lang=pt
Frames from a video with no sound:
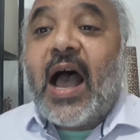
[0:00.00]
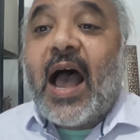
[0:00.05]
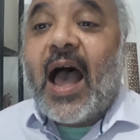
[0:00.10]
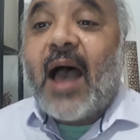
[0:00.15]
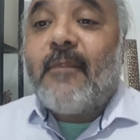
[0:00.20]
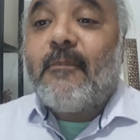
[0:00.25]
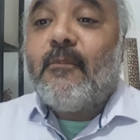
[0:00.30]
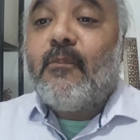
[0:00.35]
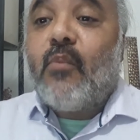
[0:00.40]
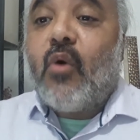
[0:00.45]

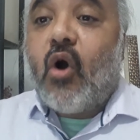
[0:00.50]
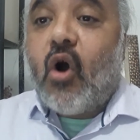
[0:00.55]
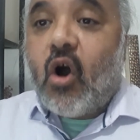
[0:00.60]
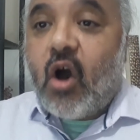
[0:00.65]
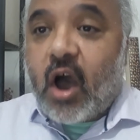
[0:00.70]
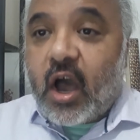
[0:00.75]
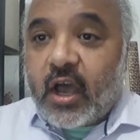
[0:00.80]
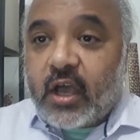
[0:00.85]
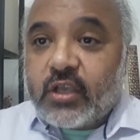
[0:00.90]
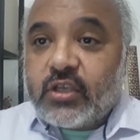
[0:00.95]
A
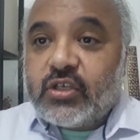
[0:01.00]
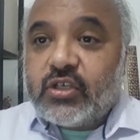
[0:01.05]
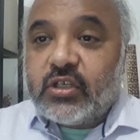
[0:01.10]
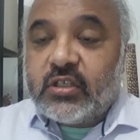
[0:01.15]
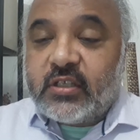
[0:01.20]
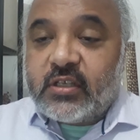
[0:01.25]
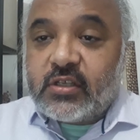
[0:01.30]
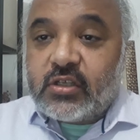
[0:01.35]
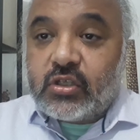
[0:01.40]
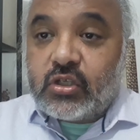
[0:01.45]
morte
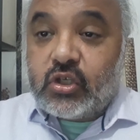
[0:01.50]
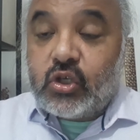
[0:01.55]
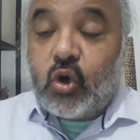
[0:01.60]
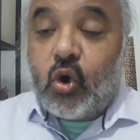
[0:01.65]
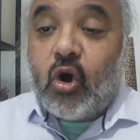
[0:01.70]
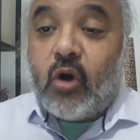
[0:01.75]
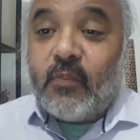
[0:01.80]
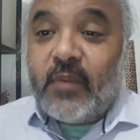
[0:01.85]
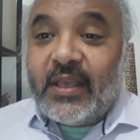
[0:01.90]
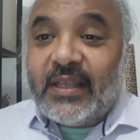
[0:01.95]
desse
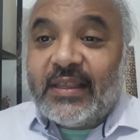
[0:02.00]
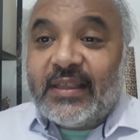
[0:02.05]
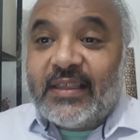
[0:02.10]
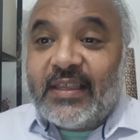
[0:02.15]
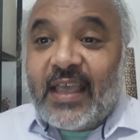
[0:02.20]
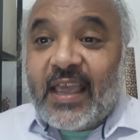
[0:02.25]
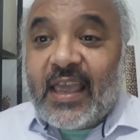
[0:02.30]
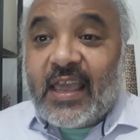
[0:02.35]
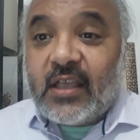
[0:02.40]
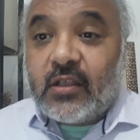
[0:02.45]
homem
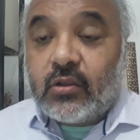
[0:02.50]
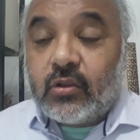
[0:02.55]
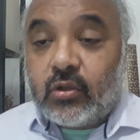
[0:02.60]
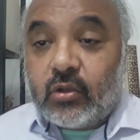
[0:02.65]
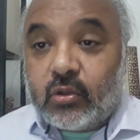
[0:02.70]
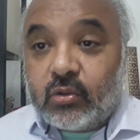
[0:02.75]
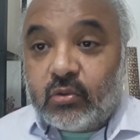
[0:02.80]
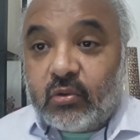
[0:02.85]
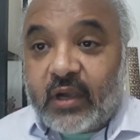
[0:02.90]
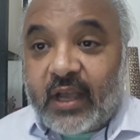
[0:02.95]

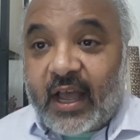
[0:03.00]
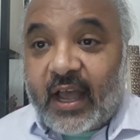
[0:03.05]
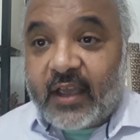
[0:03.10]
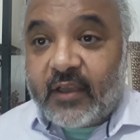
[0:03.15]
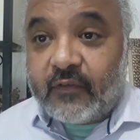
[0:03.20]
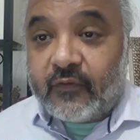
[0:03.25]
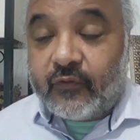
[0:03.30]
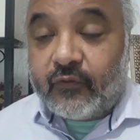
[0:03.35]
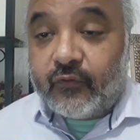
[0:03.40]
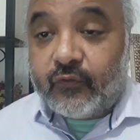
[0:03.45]
dentro do
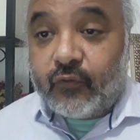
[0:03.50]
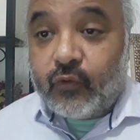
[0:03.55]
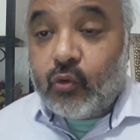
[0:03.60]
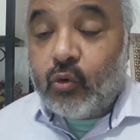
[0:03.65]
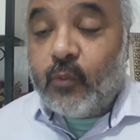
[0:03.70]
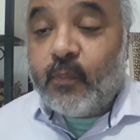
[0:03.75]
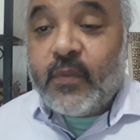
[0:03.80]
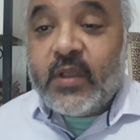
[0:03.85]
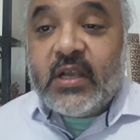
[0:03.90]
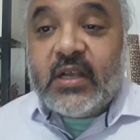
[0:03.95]

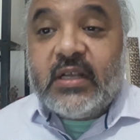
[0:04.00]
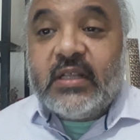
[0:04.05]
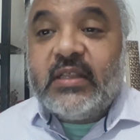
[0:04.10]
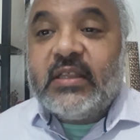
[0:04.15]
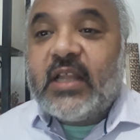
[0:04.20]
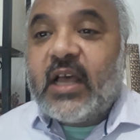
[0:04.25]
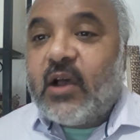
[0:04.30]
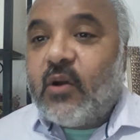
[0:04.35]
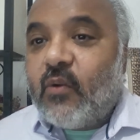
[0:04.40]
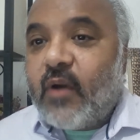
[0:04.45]
Carrefour
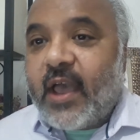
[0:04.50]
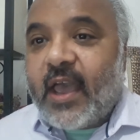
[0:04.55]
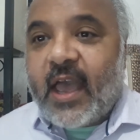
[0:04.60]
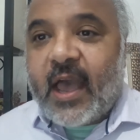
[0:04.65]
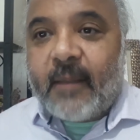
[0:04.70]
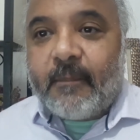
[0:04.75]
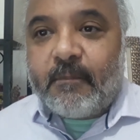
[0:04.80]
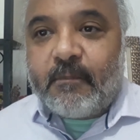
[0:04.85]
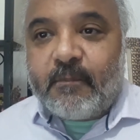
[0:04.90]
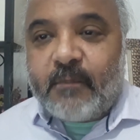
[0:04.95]
não é
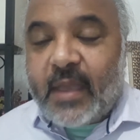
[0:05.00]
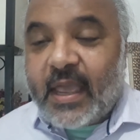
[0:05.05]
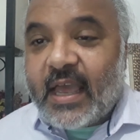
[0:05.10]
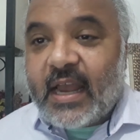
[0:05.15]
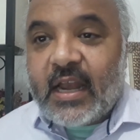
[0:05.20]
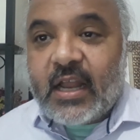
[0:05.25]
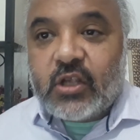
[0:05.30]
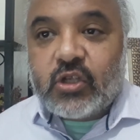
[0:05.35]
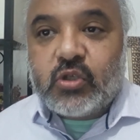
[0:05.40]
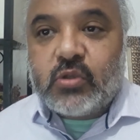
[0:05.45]

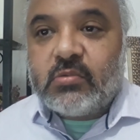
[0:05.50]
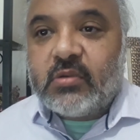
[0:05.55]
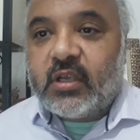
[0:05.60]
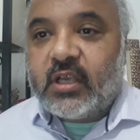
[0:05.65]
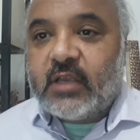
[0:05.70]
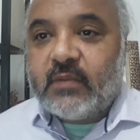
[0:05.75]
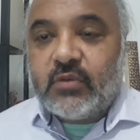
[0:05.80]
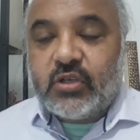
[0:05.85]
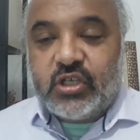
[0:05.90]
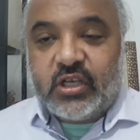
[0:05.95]
apenas um
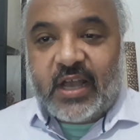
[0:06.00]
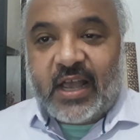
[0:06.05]
crime de